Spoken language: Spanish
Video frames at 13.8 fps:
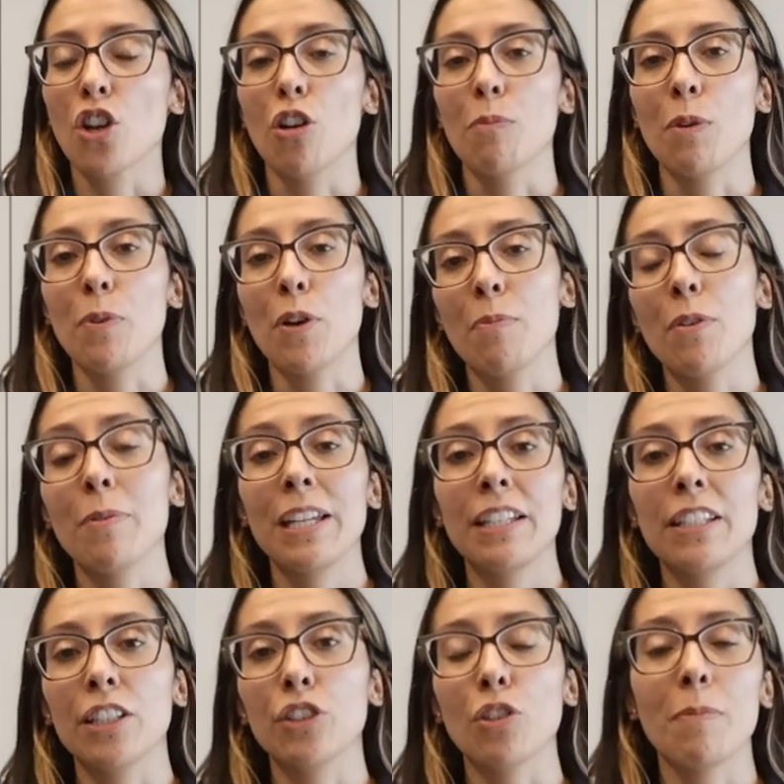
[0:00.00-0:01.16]
Como podemos ver
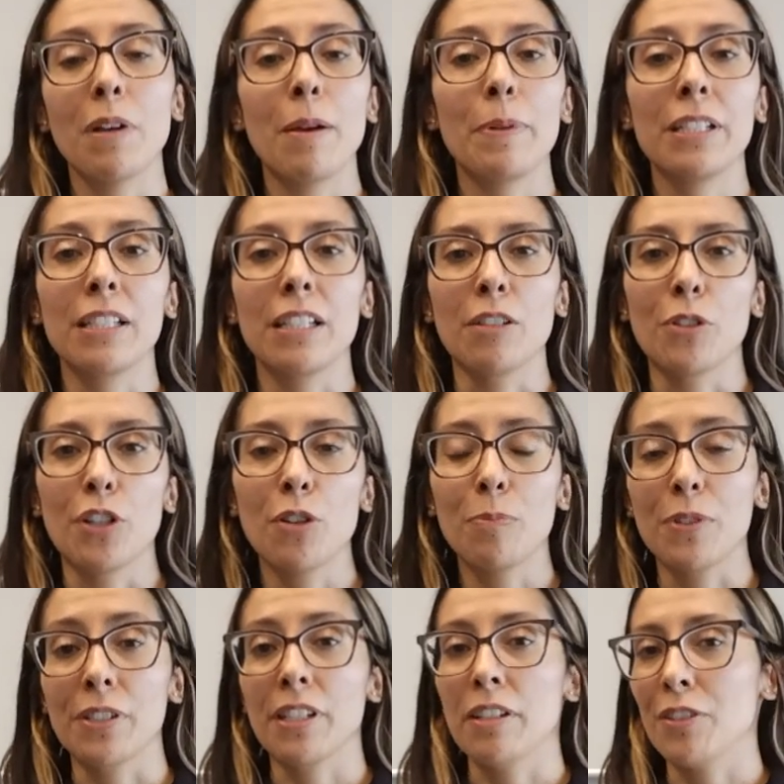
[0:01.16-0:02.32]
en estos mapas elaborados
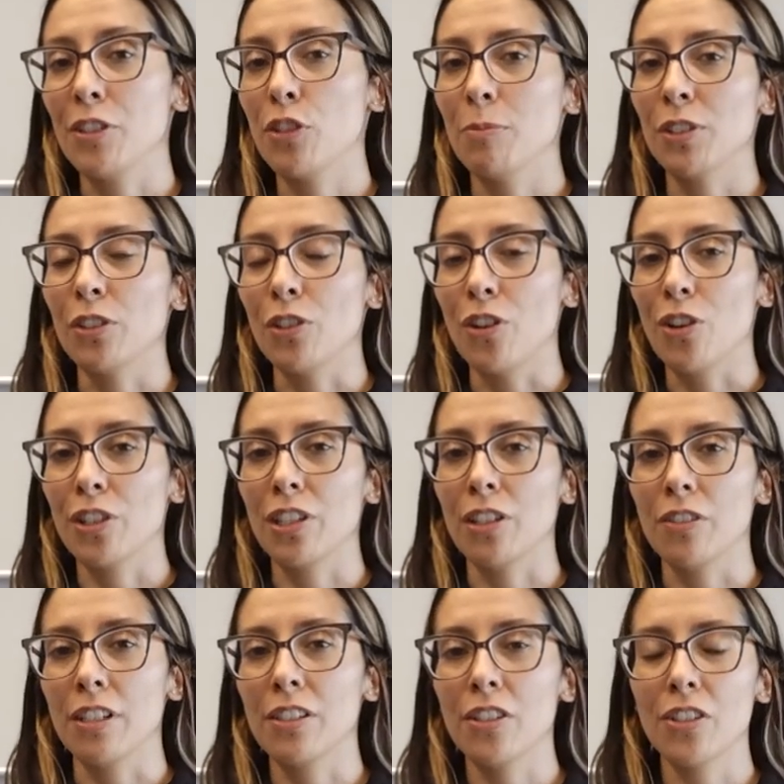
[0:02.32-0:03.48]
por el Servicio
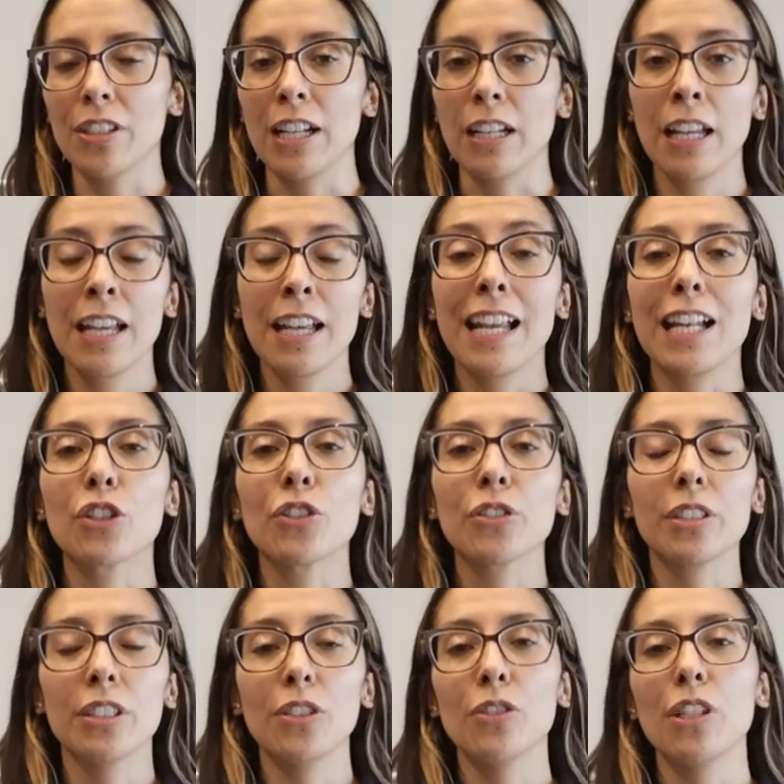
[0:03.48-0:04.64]
Meteorológico Nacional, el
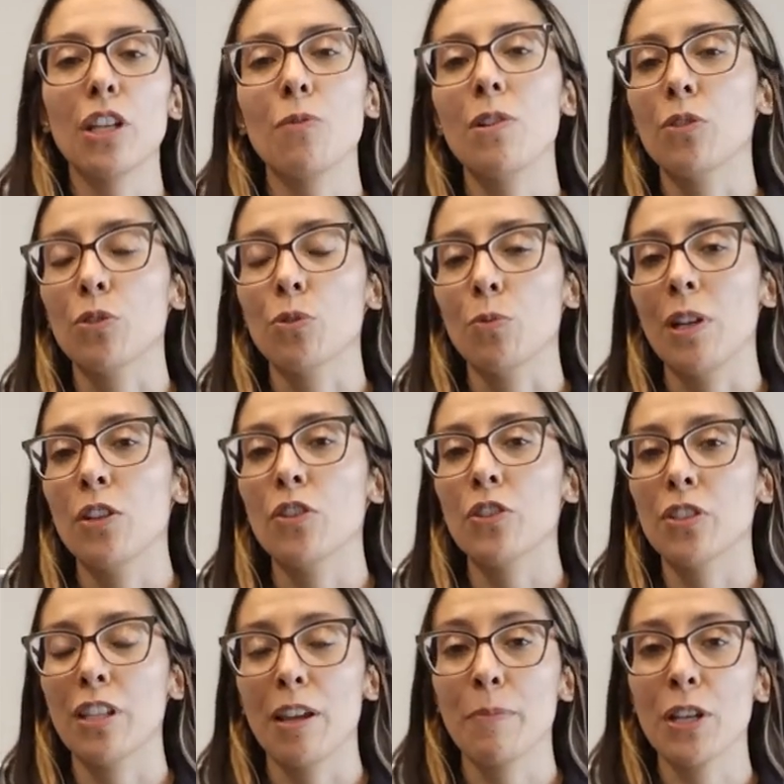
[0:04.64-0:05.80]
contenido de agua en los
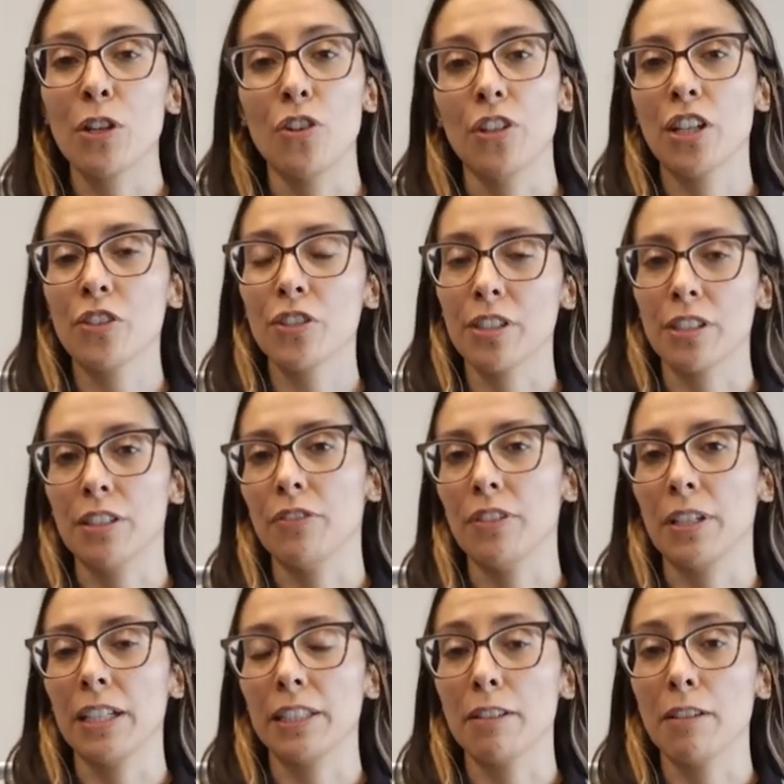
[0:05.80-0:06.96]
suelos ha mejorado
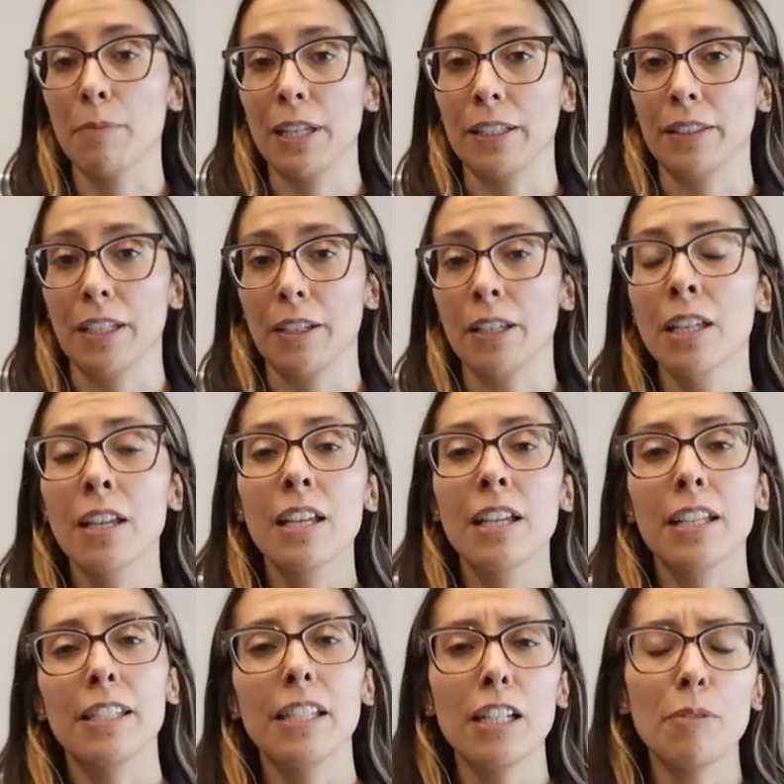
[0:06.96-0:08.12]
significativamente
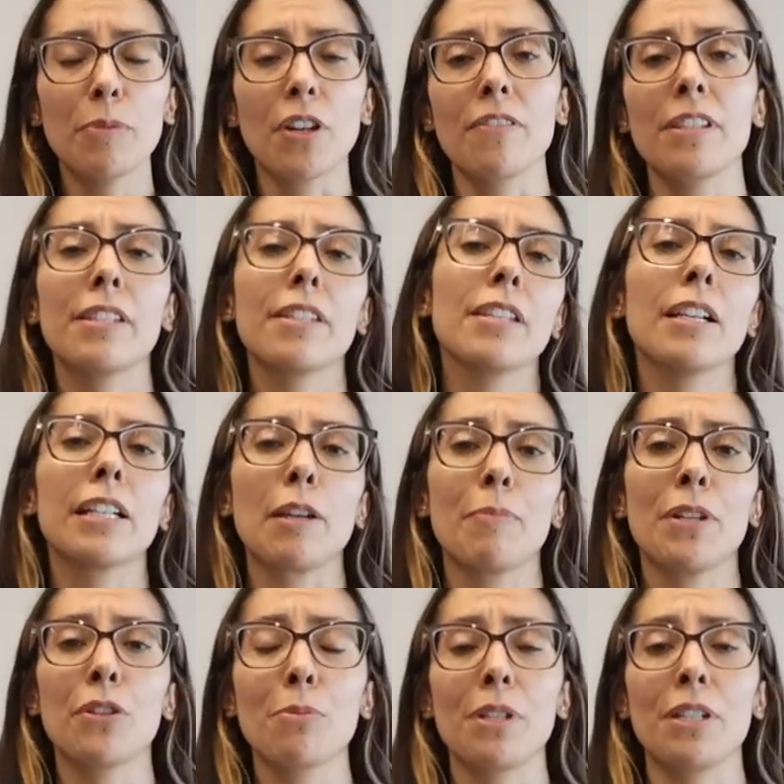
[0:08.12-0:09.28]
Quizá la provincia que
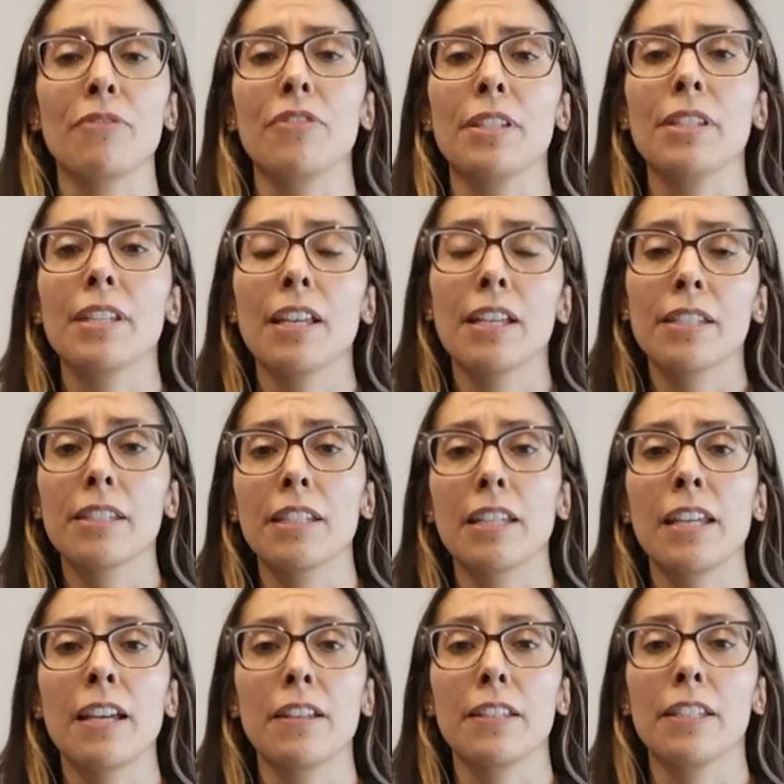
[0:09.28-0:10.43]
menos beneficia
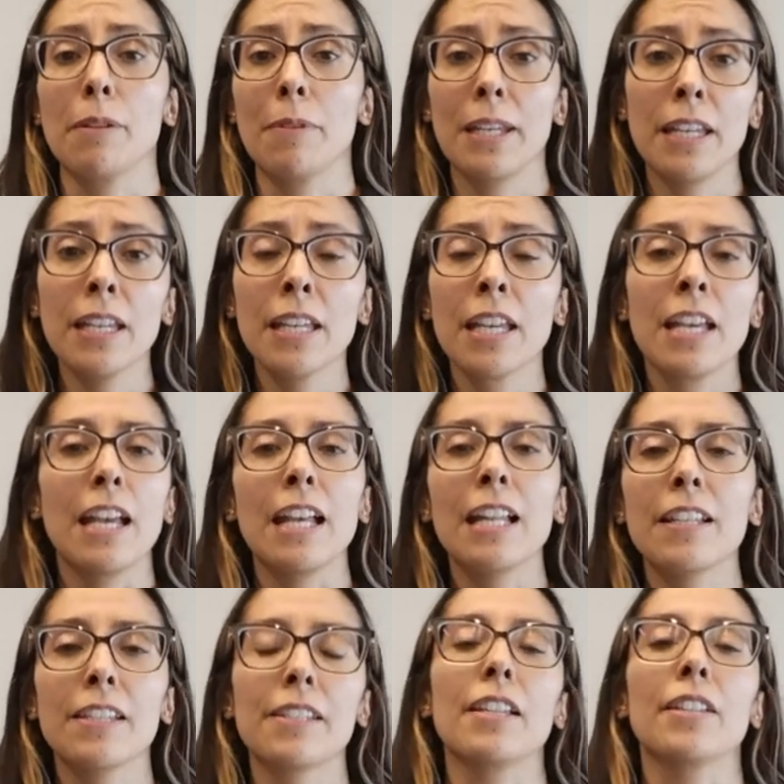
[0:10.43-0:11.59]
se, se ve es
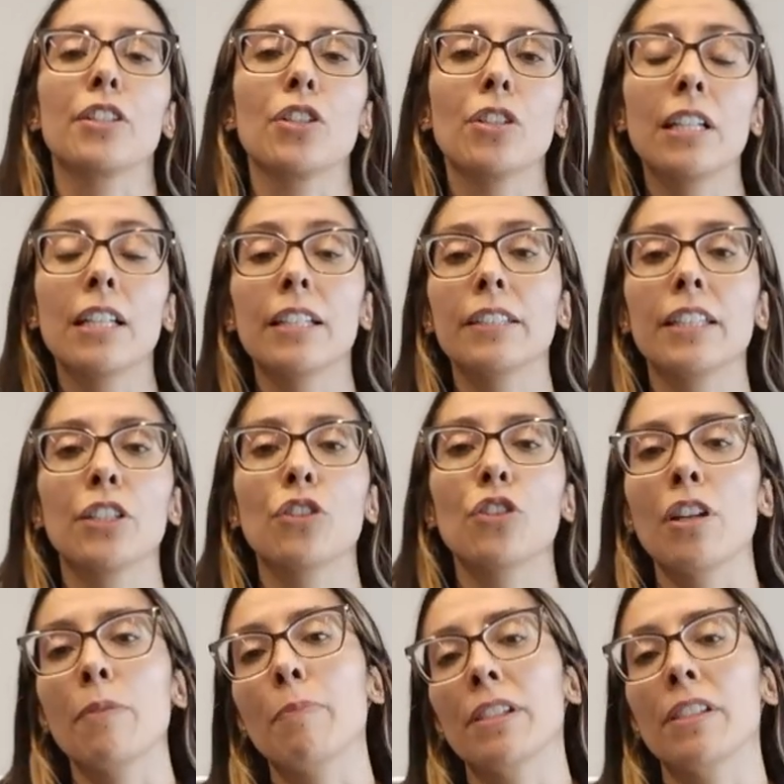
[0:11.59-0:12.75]
la de Santiago del Estero,
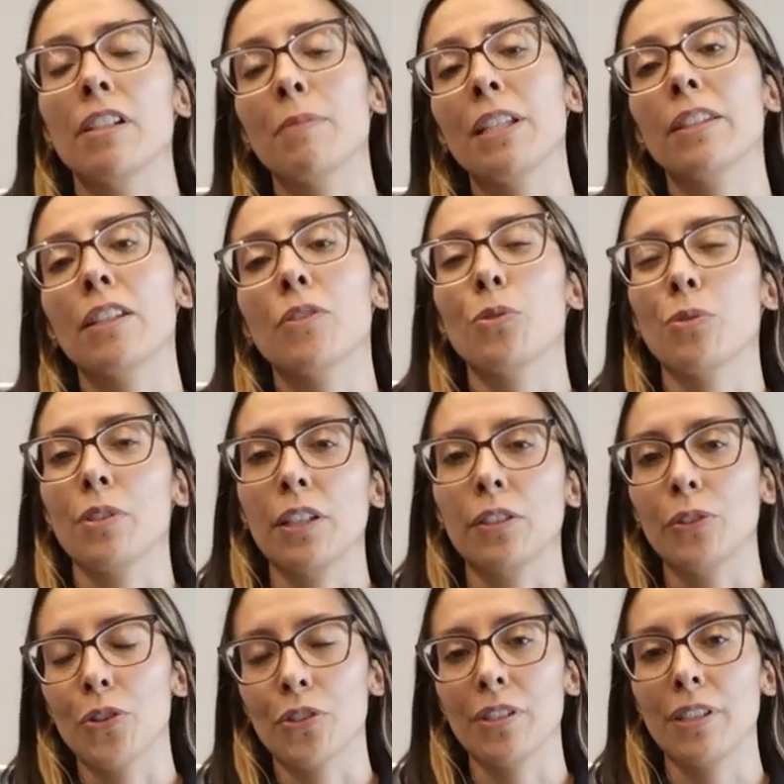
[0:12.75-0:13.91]
especialmente en su
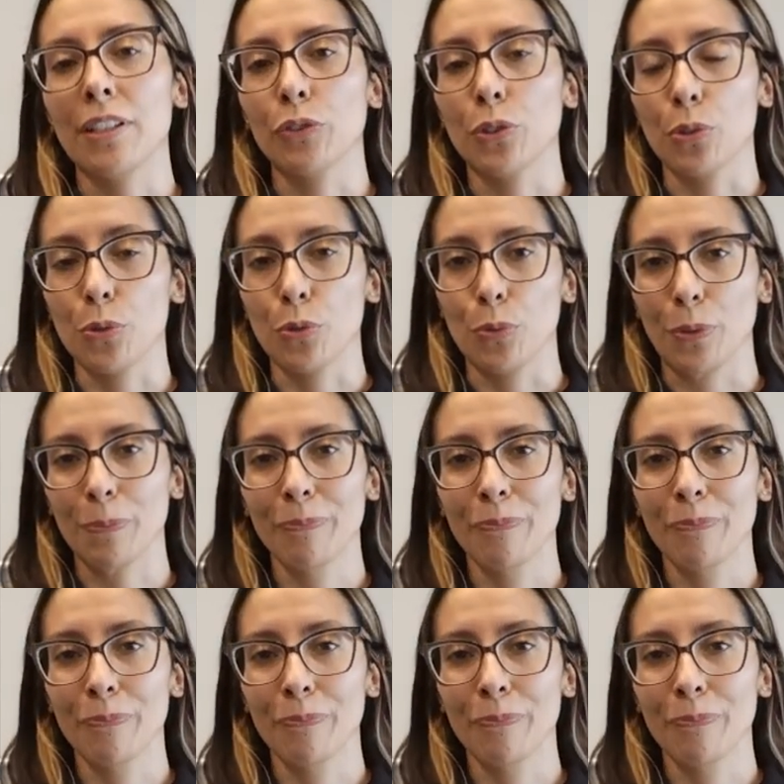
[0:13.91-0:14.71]
sector centro-sur.